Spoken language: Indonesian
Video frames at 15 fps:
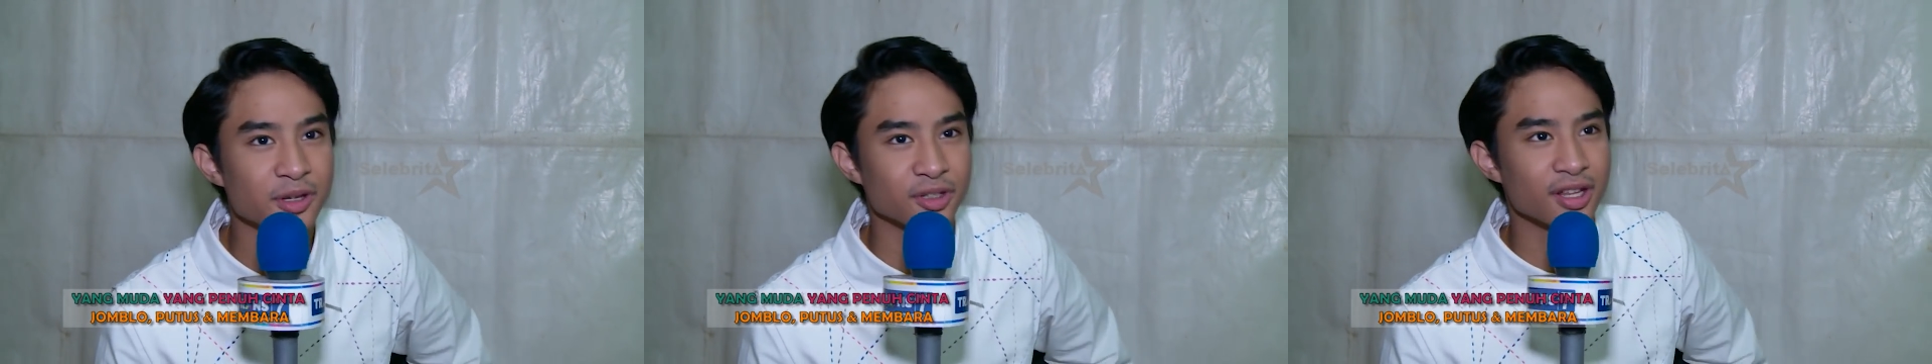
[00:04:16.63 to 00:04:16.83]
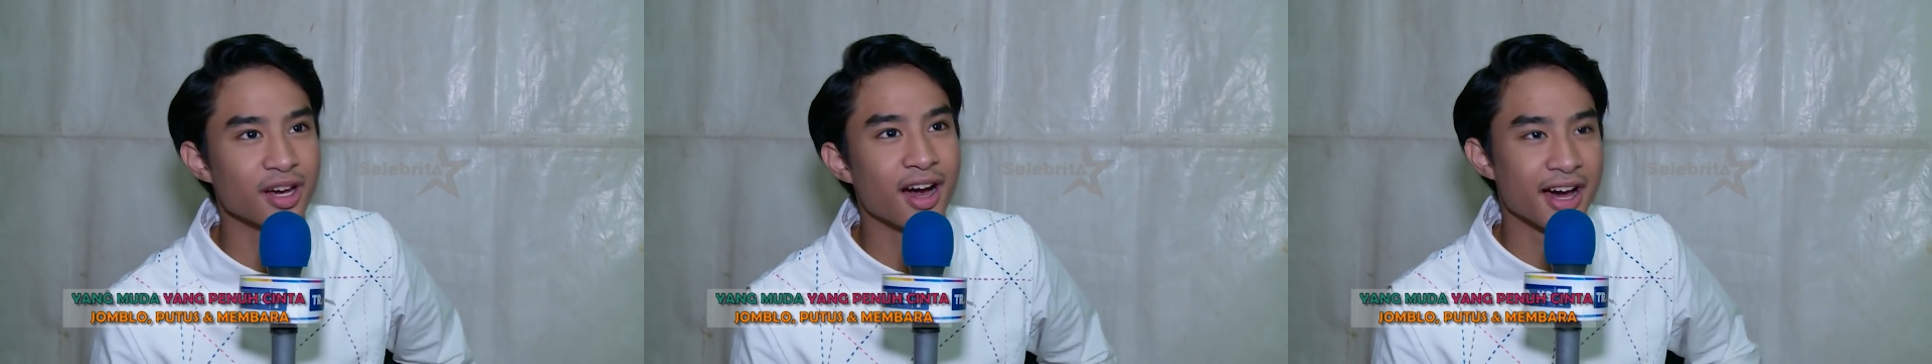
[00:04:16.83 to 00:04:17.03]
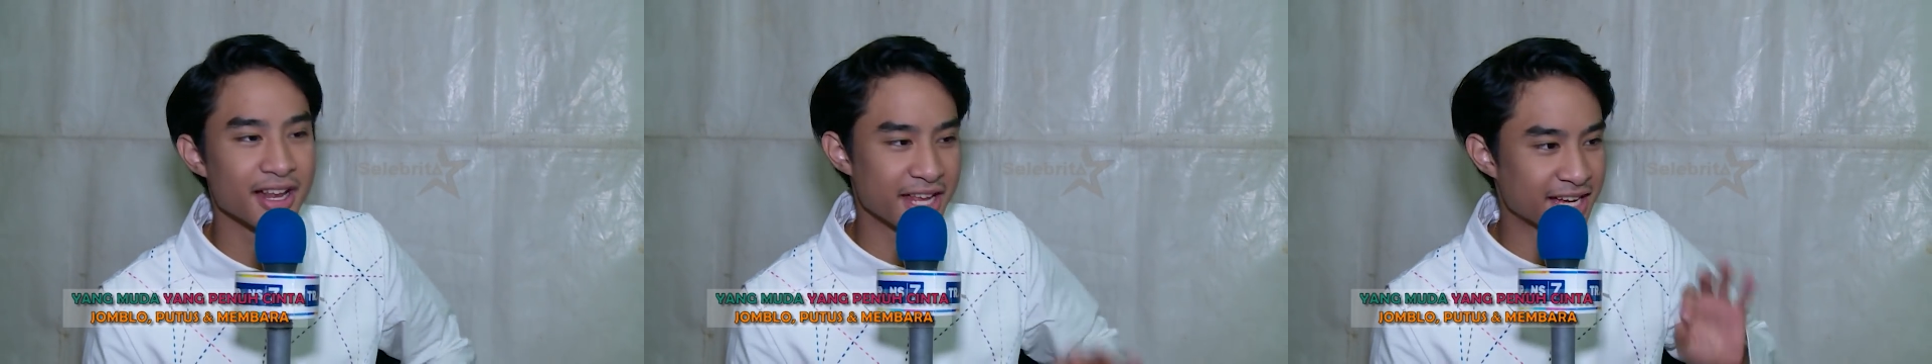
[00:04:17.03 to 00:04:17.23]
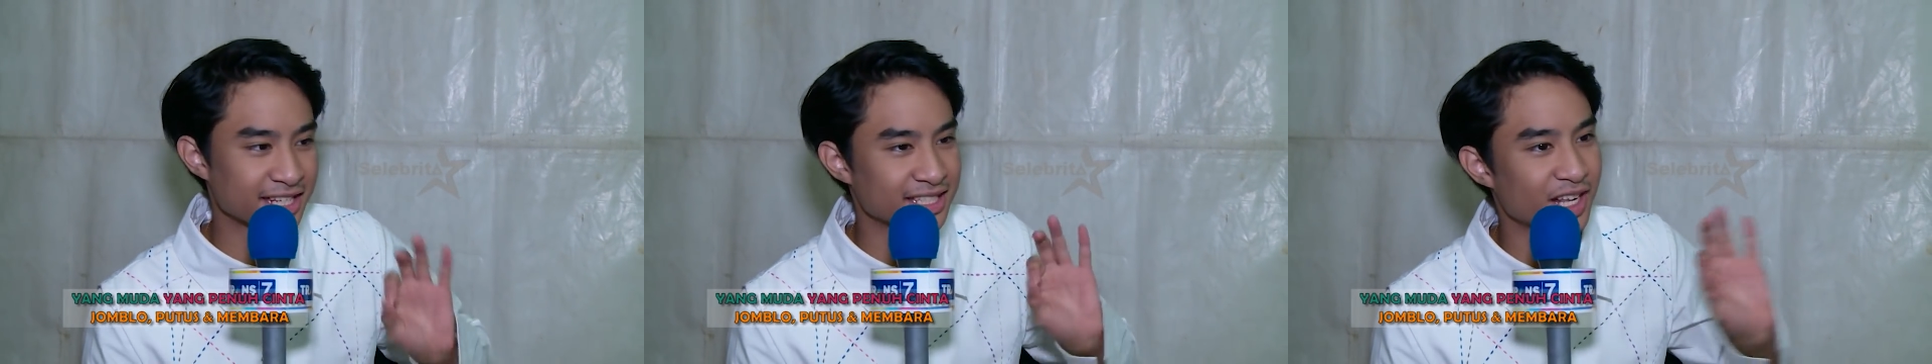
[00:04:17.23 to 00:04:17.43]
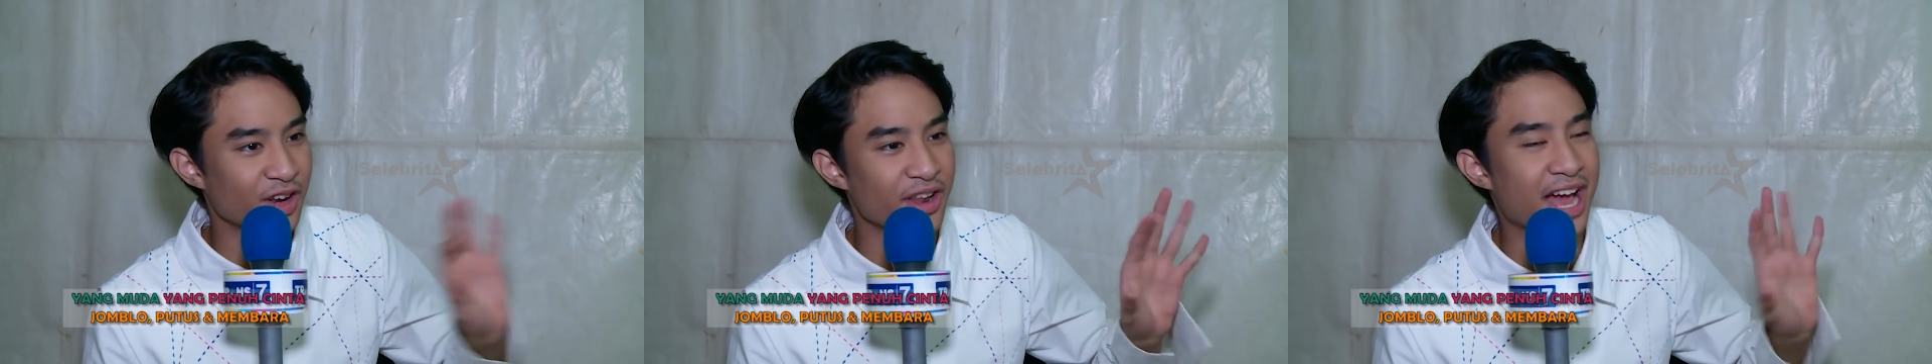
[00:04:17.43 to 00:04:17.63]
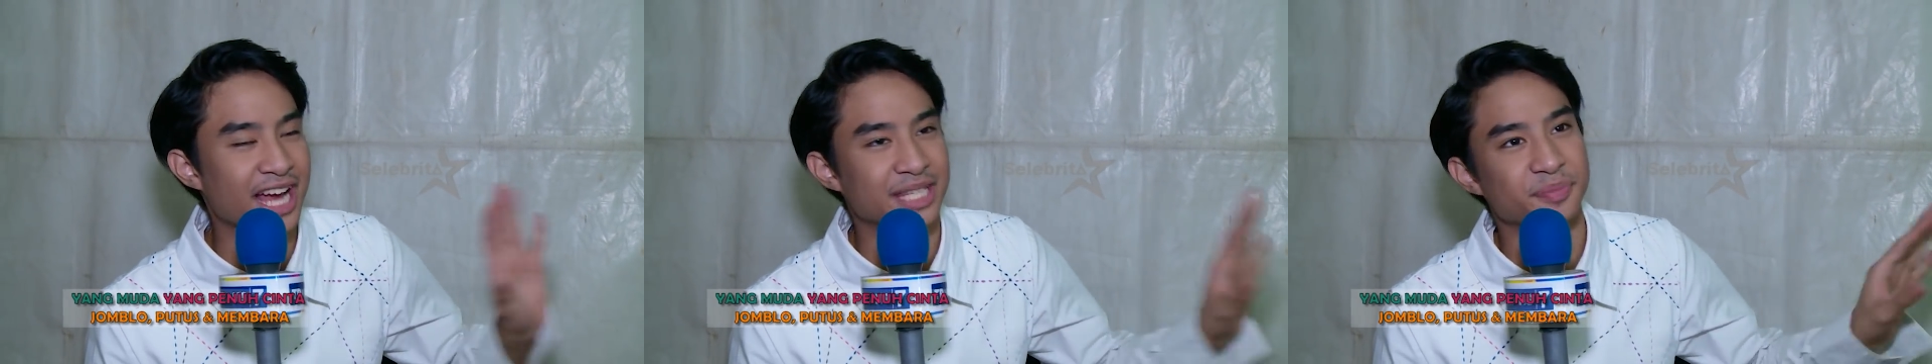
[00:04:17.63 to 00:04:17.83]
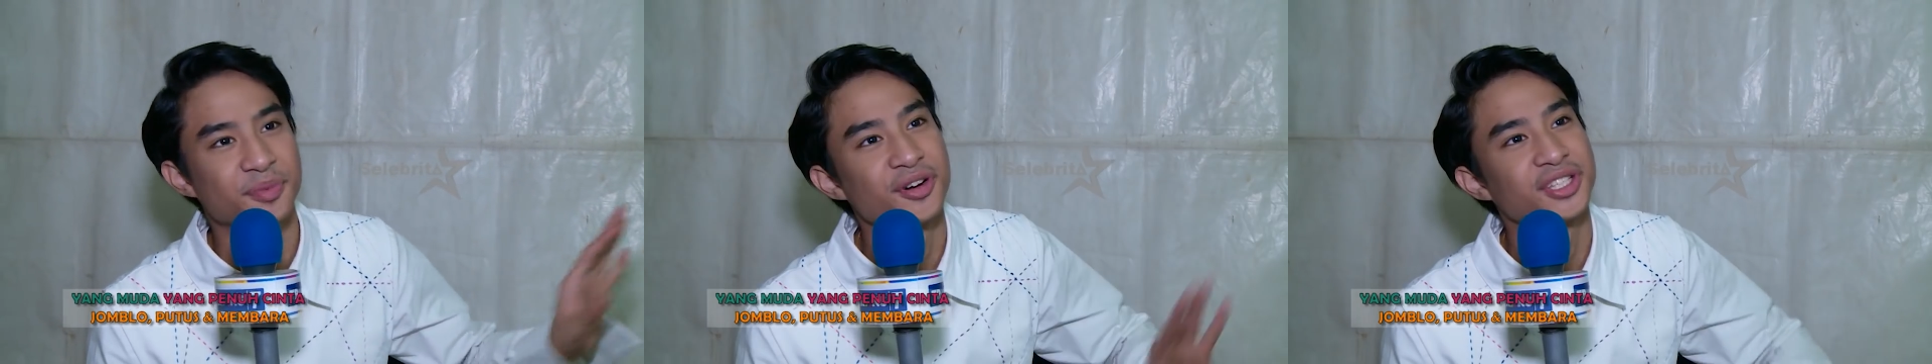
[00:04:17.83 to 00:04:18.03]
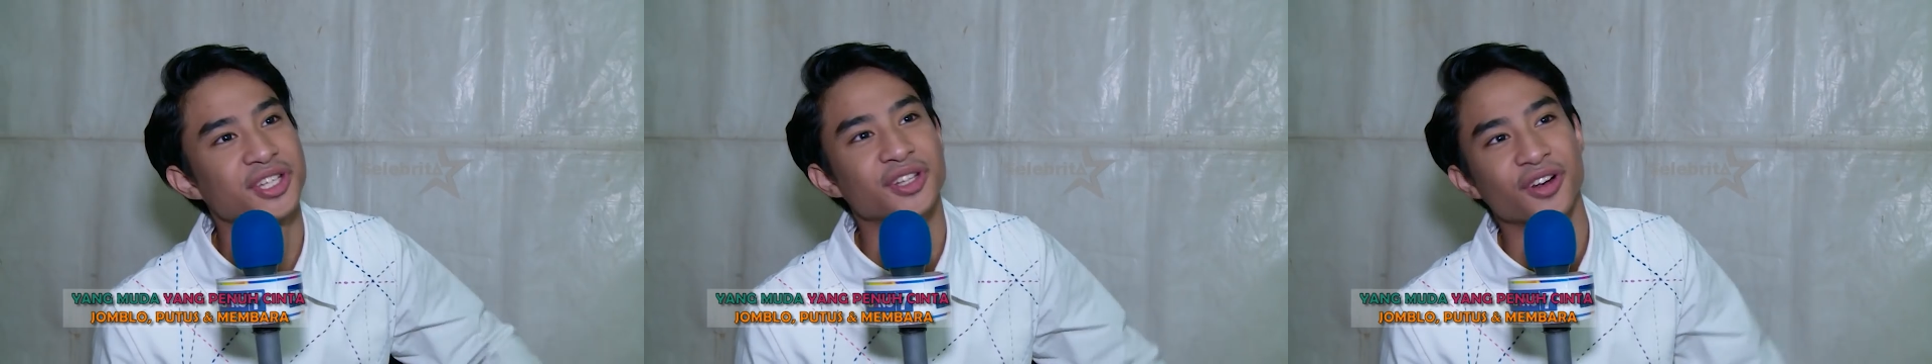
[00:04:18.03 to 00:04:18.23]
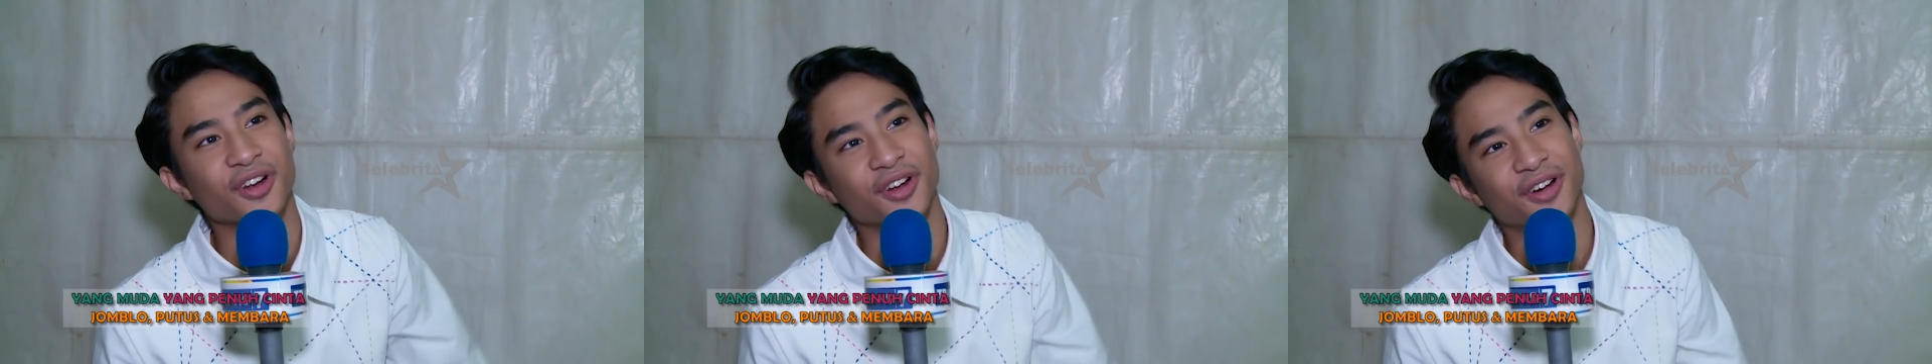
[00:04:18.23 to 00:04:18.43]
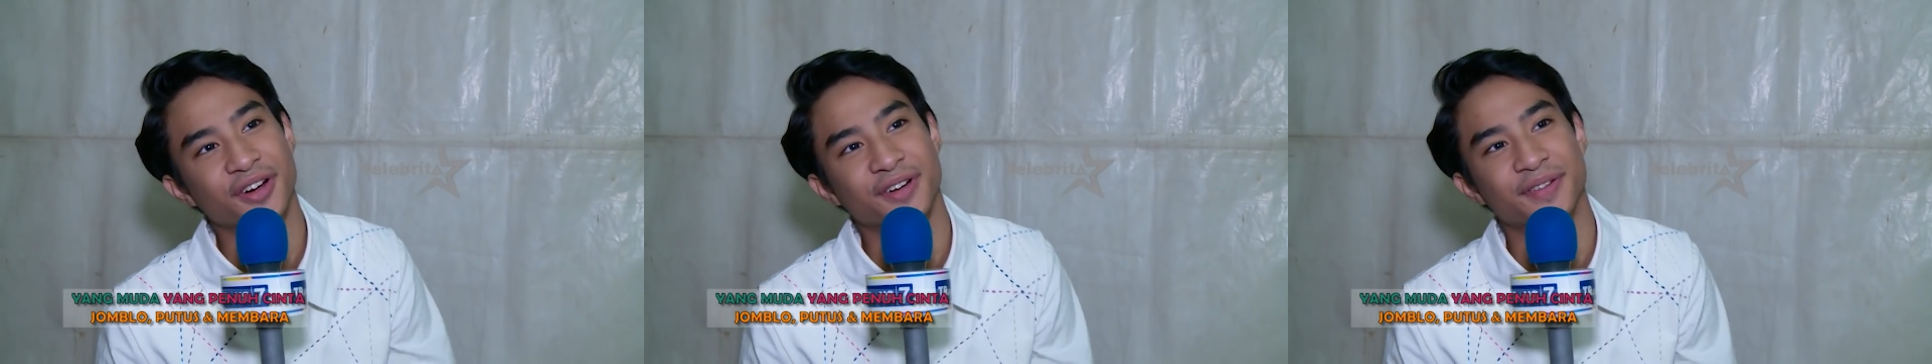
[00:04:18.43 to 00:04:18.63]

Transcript: maksudnya nggak di kalau di expose gitu loh